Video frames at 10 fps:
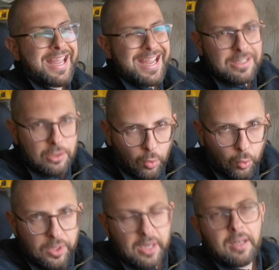
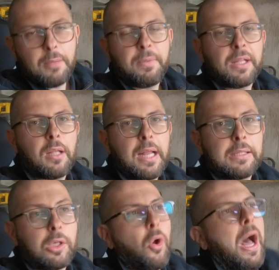escludere l'impianto
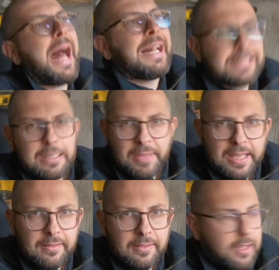elettrico. Altrimenti,